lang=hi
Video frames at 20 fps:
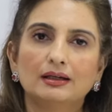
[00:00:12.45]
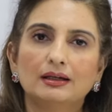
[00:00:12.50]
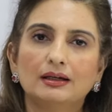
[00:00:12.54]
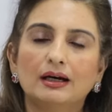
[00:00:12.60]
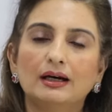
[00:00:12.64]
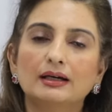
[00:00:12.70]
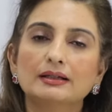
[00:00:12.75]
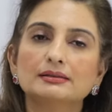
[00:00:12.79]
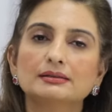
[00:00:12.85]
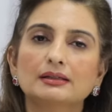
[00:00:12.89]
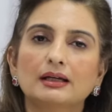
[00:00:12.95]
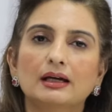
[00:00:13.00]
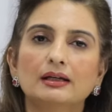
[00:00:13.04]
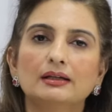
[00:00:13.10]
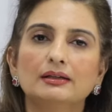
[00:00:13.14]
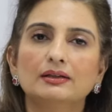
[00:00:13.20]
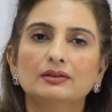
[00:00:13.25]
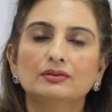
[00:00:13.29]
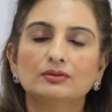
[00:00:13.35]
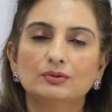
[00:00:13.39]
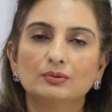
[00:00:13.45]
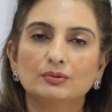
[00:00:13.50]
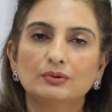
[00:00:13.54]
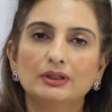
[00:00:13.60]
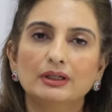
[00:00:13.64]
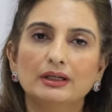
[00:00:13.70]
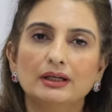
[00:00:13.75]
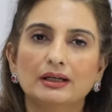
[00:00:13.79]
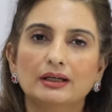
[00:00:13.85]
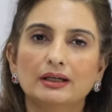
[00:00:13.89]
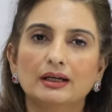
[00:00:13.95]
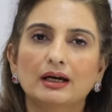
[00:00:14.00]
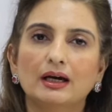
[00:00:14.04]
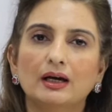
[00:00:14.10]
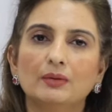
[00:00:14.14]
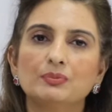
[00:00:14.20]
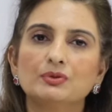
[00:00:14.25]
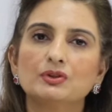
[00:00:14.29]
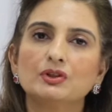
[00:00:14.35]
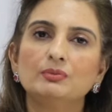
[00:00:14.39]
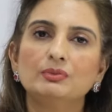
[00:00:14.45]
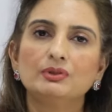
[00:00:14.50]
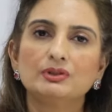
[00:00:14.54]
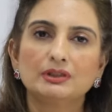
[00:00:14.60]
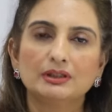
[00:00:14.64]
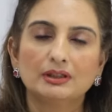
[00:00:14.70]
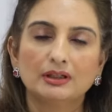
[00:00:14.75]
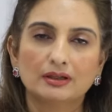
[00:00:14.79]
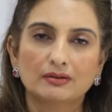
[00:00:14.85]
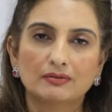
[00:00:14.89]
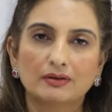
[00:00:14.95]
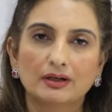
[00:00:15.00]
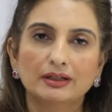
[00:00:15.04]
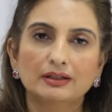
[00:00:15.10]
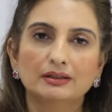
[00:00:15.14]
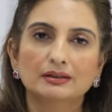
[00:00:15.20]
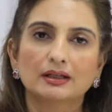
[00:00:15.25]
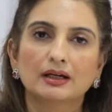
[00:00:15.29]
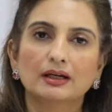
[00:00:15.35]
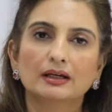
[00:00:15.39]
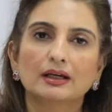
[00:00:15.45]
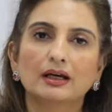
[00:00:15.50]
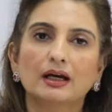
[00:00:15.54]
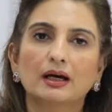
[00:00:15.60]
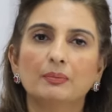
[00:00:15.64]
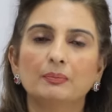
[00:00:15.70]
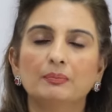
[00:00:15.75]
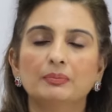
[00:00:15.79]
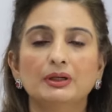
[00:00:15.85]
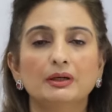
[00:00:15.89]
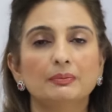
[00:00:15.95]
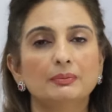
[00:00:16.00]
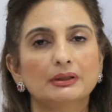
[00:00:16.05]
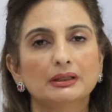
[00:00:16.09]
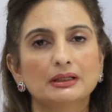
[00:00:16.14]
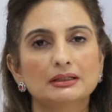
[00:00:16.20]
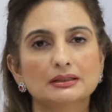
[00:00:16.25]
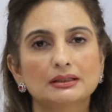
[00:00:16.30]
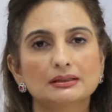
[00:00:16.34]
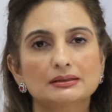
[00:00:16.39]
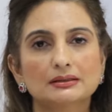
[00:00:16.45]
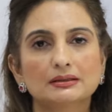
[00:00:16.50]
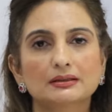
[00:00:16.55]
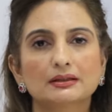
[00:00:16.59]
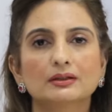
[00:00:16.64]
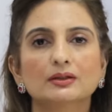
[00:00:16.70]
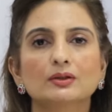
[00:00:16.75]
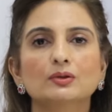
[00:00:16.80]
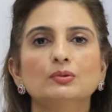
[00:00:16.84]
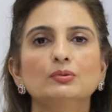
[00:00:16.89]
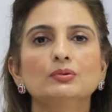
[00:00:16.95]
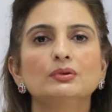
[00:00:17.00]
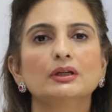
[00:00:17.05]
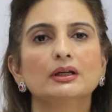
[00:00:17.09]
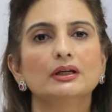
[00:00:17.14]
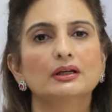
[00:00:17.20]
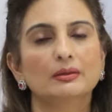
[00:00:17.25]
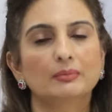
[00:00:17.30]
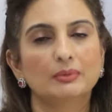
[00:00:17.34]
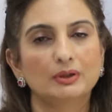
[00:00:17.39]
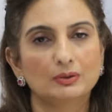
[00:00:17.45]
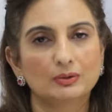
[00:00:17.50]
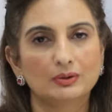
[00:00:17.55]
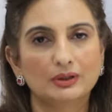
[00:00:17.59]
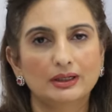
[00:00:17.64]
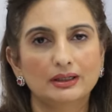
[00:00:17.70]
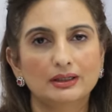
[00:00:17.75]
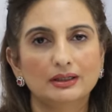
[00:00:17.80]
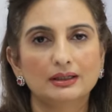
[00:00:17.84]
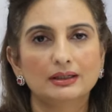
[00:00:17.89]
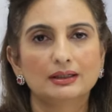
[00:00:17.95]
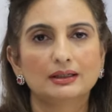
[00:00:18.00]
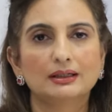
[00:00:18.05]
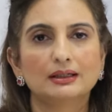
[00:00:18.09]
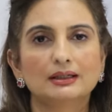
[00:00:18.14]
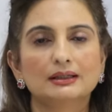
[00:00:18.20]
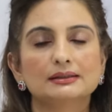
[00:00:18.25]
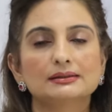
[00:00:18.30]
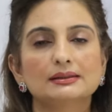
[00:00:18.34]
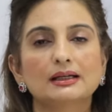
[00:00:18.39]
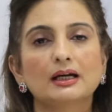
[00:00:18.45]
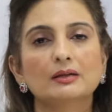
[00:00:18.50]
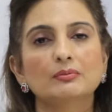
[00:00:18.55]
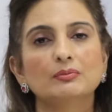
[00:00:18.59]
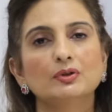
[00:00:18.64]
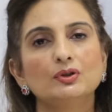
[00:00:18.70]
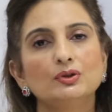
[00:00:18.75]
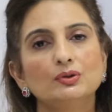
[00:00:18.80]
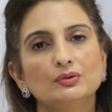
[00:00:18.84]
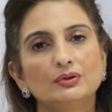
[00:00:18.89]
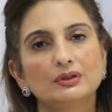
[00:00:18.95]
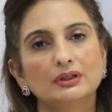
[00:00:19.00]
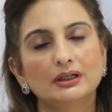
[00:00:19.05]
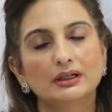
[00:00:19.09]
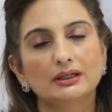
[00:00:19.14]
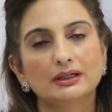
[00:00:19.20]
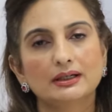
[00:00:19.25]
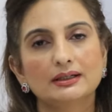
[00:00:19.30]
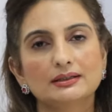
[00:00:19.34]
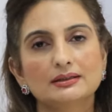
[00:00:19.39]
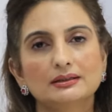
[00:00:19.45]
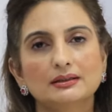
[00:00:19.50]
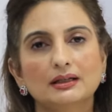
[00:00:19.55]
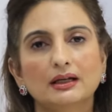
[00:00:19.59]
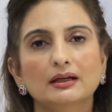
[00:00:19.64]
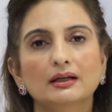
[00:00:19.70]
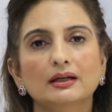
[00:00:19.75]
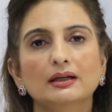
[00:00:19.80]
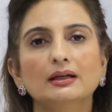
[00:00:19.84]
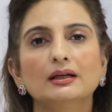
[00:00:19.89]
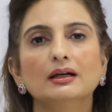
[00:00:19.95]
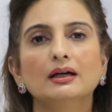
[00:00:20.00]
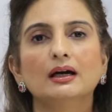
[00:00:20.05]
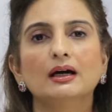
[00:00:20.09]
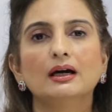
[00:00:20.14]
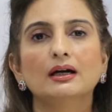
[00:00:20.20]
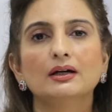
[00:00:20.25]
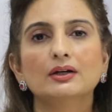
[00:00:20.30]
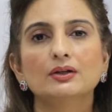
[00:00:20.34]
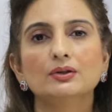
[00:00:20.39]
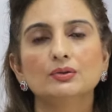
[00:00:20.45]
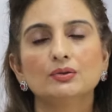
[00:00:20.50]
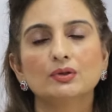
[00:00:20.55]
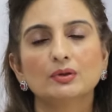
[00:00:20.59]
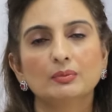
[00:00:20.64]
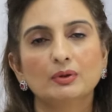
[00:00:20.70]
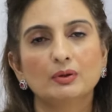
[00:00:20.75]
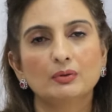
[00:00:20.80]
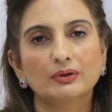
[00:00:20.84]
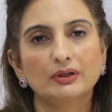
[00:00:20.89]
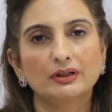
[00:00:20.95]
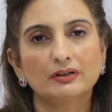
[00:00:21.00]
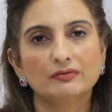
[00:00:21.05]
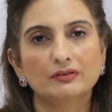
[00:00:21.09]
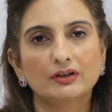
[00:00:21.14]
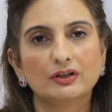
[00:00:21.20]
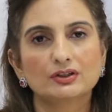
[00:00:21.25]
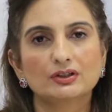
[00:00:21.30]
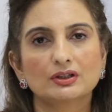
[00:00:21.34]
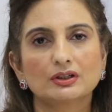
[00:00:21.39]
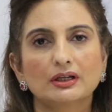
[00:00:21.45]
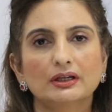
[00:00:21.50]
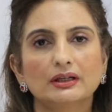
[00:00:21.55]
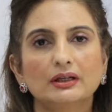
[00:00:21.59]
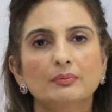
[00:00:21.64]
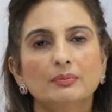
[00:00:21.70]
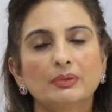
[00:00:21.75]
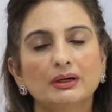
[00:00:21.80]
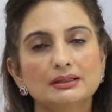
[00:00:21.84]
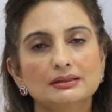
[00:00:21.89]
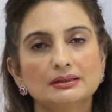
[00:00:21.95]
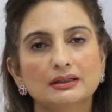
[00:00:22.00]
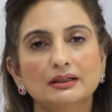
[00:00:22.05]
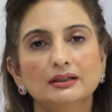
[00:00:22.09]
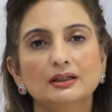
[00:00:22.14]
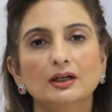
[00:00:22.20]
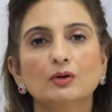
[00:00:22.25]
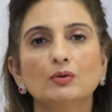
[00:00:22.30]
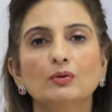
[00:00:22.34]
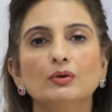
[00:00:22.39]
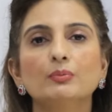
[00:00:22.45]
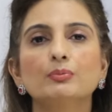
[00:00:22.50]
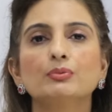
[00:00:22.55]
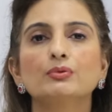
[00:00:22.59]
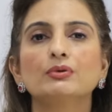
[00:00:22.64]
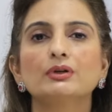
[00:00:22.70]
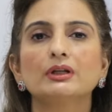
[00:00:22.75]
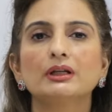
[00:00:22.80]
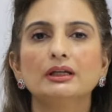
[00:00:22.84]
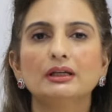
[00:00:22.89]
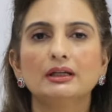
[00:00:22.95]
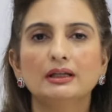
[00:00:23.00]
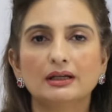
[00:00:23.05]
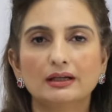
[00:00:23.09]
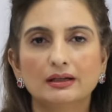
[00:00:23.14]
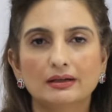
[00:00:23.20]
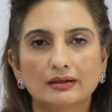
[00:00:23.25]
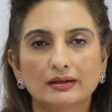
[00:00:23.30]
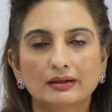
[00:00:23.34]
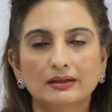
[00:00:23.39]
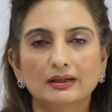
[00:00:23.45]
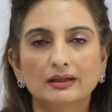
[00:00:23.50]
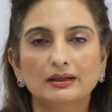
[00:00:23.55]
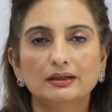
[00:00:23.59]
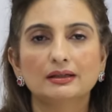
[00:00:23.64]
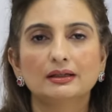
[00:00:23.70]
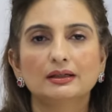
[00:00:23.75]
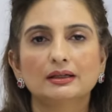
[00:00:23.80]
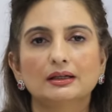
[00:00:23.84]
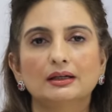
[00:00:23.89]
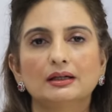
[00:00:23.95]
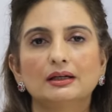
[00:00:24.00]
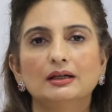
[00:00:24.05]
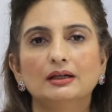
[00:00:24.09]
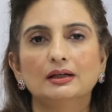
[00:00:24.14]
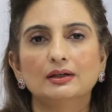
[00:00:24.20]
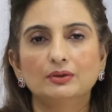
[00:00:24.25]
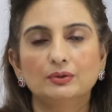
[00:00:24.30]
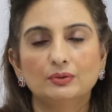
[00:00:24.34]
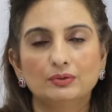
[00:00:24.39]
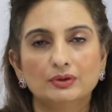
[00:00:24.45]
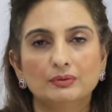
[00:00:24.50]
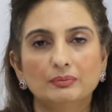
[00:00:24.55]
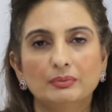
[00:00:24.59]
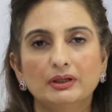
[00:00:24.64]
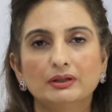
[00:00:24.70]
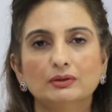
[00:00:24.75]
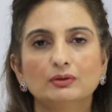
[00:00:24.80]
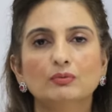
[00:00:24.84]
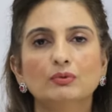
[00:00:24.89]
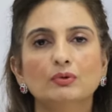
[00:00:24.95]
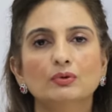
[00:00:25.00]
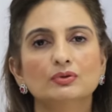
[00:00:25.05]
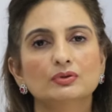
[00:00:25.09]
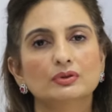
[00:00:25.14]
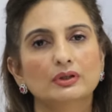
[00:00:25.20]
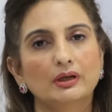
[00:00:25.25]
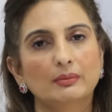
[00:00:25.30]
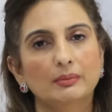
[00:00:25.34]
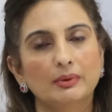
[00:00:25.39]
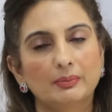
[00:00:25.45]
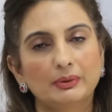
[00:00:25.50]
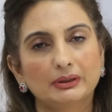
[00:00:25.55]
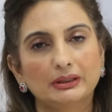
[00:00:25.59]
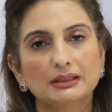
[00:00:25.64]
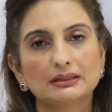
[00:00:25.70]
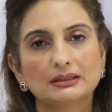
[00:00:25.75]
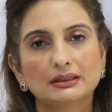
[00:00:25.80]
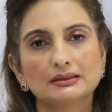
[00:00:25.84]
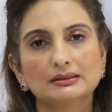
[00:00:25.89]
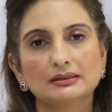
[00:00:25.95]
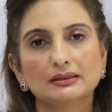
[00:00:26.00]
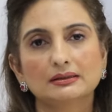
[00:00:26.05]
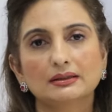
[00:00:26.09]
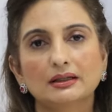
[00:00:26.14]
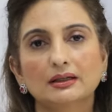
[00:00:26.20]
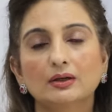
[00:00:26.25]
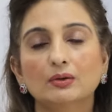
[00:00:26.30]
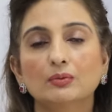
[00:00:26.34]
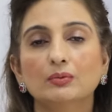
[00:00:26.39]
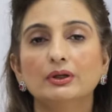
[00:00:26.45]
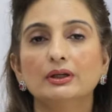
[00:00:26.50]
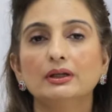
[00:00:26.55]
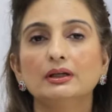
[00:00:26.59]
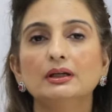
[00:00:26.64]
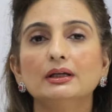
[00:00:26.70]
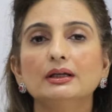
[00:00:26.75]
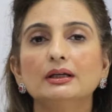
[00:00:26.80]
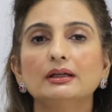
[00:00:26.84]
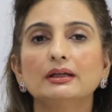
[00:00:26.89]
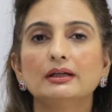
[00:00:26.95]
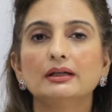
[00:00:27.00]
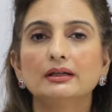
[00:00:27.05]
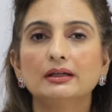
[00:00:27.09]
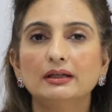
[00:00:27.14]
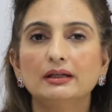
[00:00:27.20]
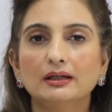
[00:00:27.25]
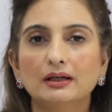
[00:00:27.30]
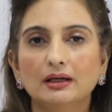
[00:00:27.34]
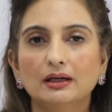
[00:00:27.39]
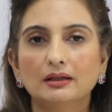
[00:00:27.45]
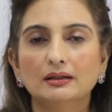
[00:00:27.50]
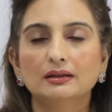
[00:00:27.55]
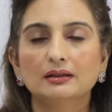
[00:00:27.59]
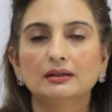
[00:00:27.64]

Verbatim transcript: हर साल ये ज़रूरी है कि आप सीबीसी करवाएं ताकि आप ये पता चल सके कि खून की कमी तो नहीं है साथ में यूरिन का टेस्ट ताकि अगर यूरिन में कोई इन्फेक्शन है या पस है या कोई प्रोटीन निकल रही है यूरिन में तो वो उससे हमें पता चल सकता है कि कोई किडनी का